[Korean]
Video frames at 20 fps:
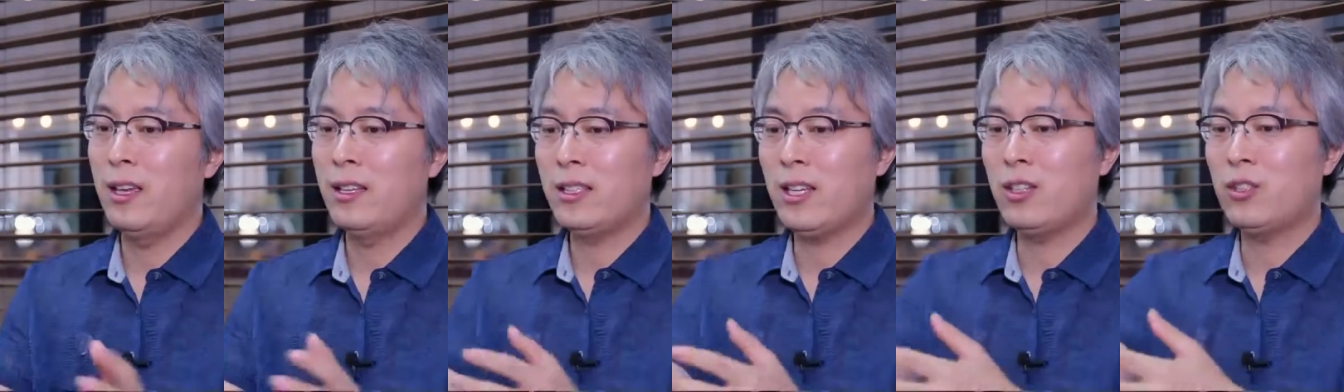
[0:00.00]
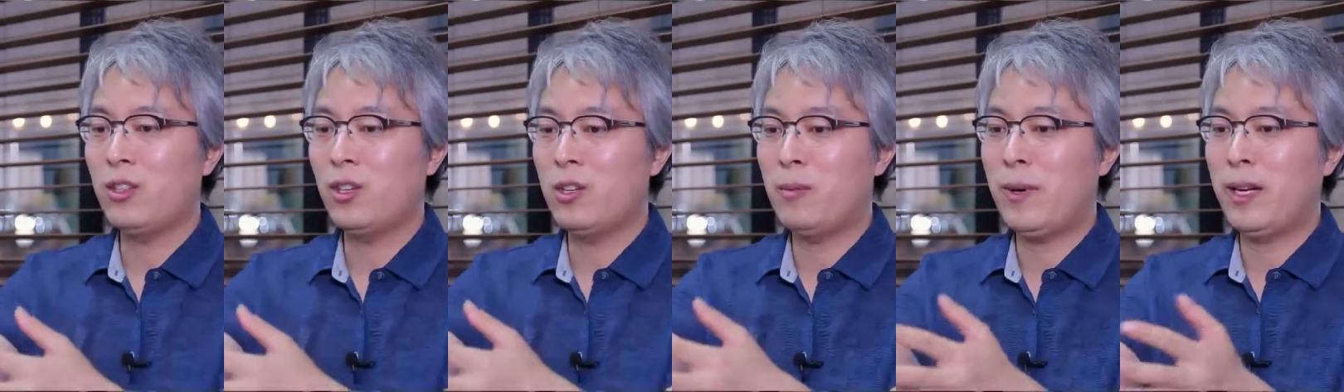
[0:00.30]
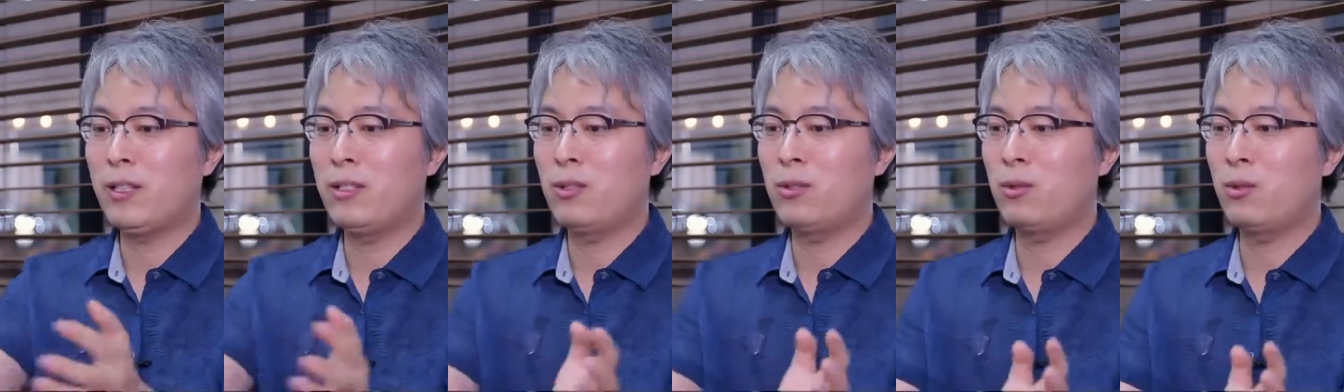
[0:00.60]
상처를
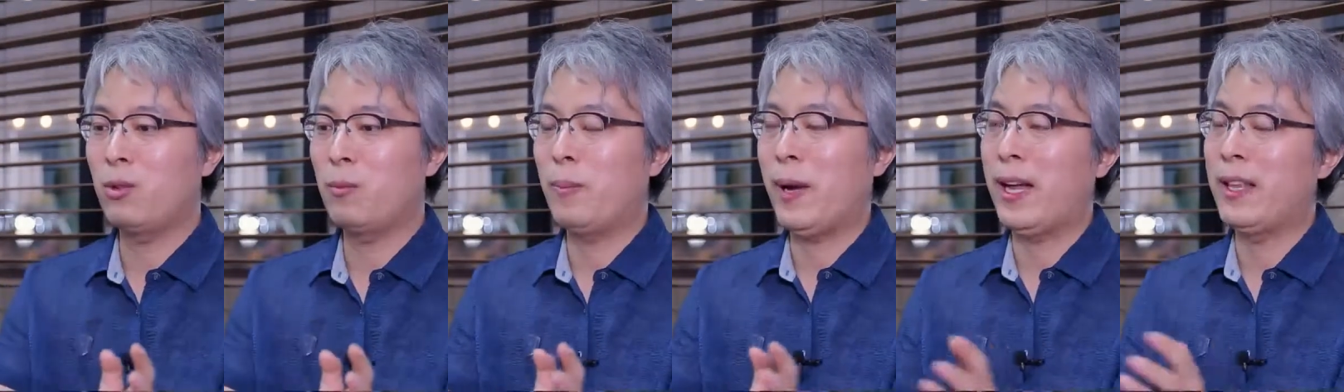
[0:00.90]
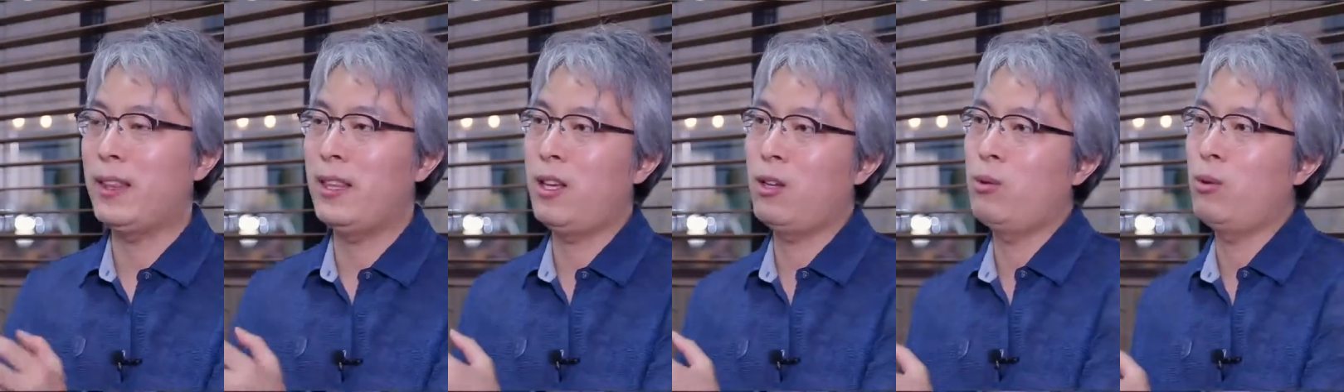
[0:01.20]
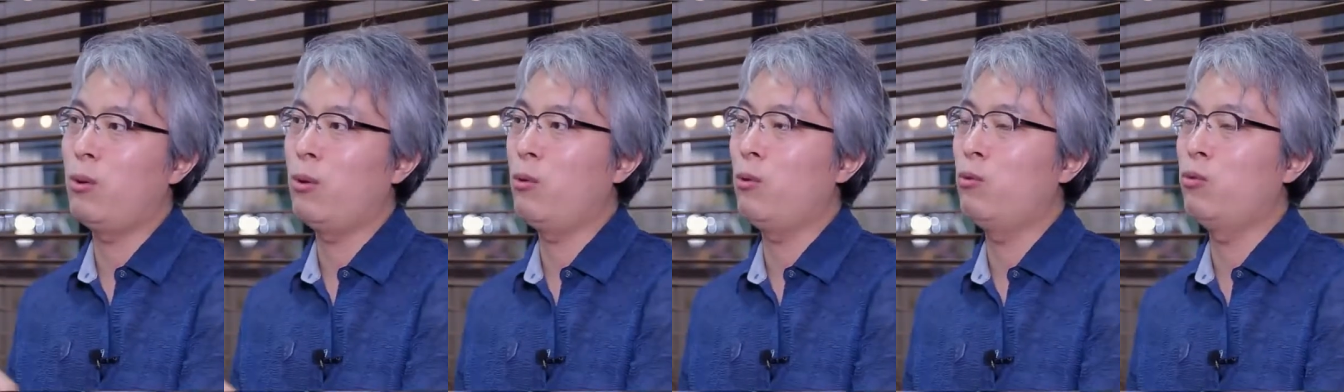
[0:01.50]
받을수록
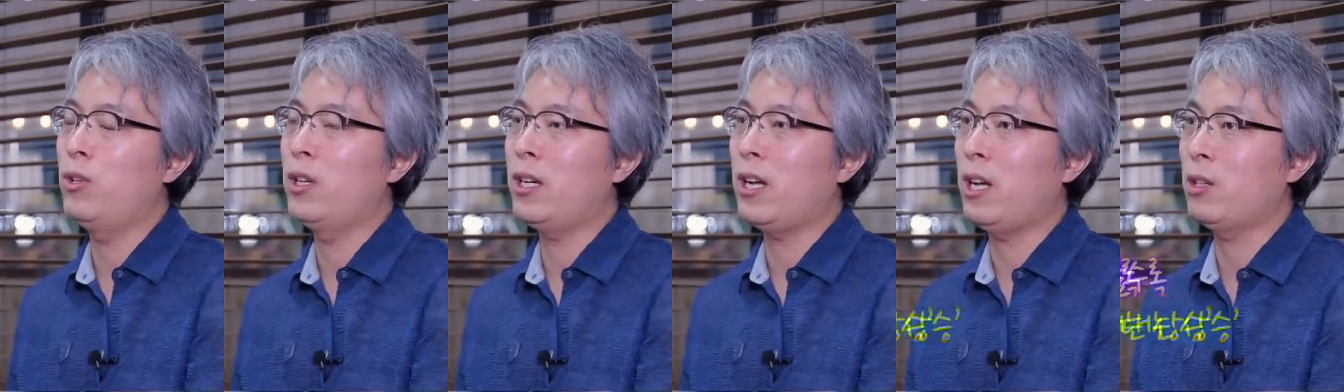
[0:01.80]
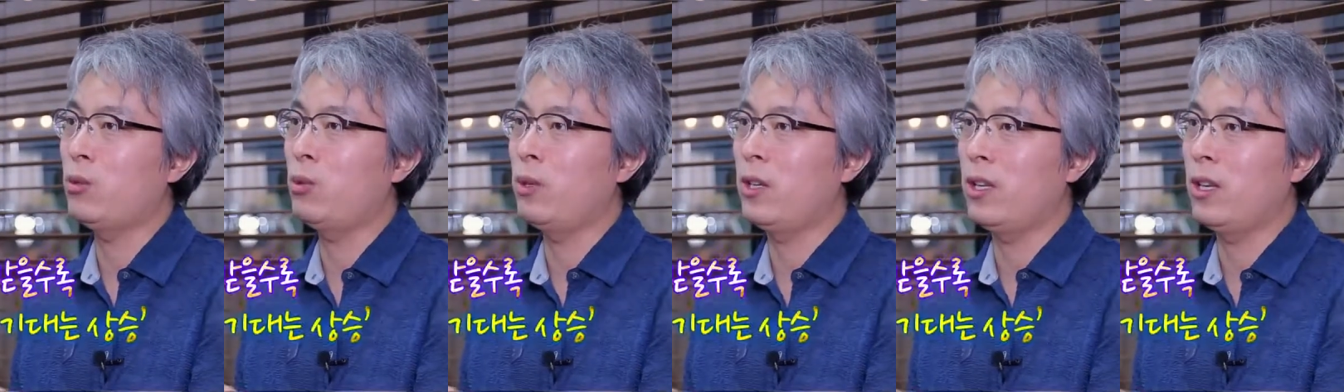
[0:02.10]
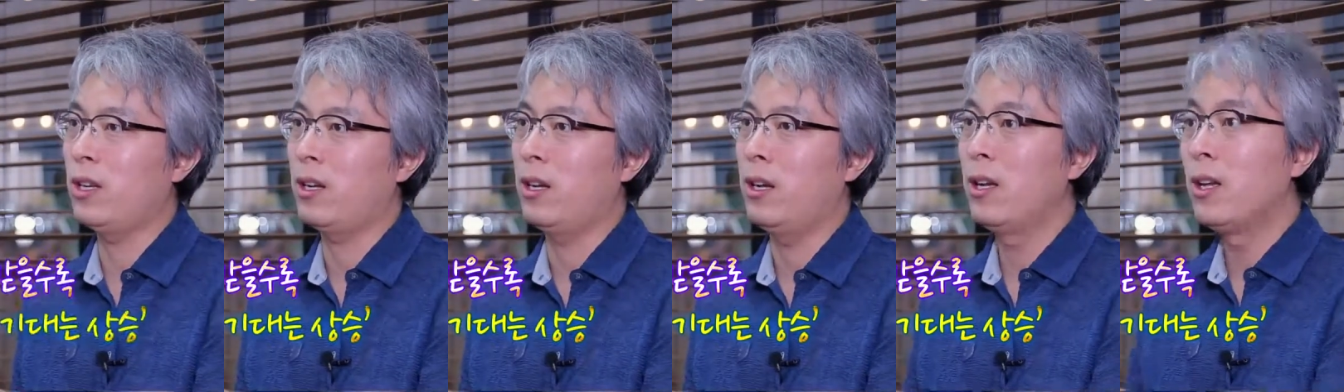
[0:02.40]
반대로 우리
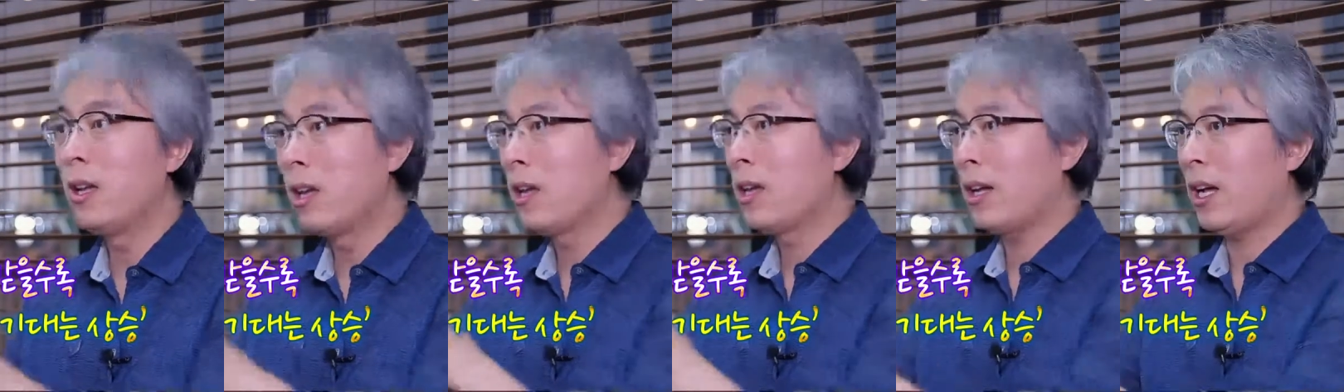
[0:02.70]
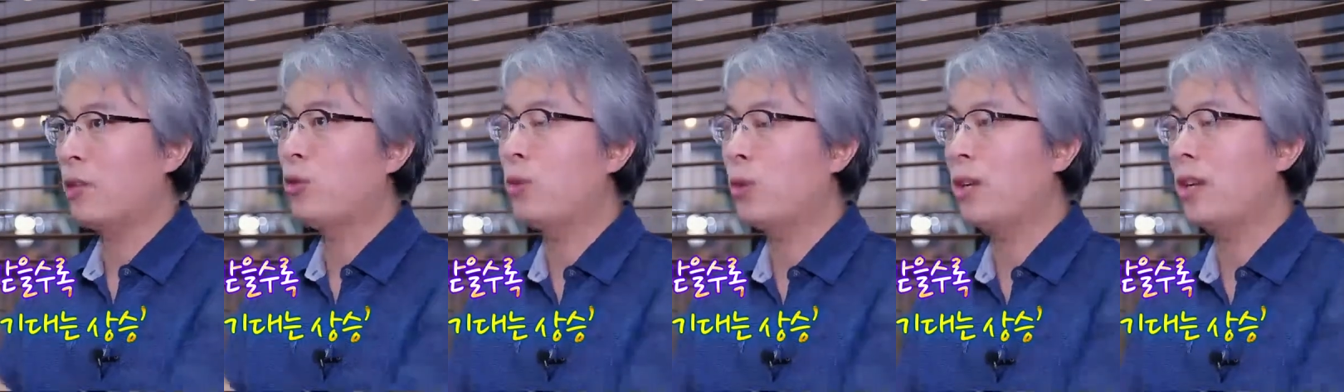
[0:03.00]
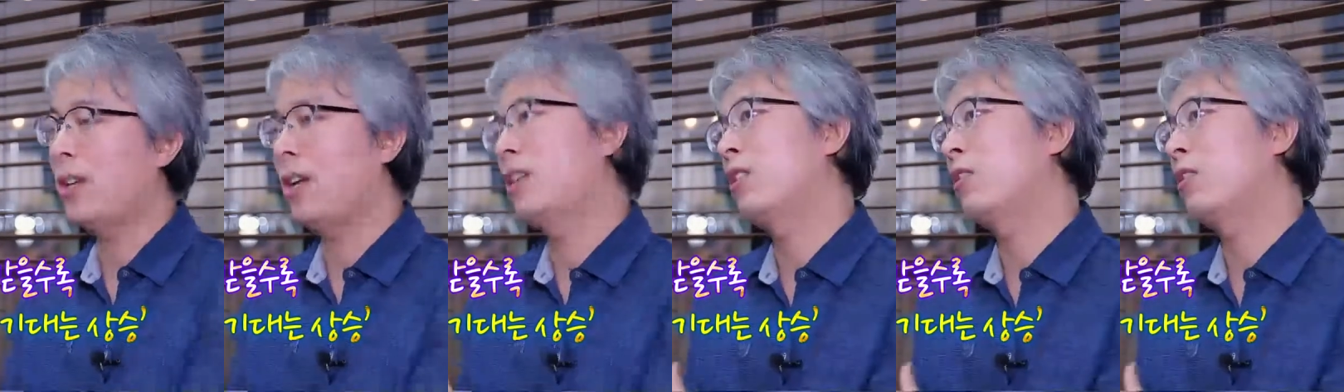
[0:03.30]
가족이니까 가족이니까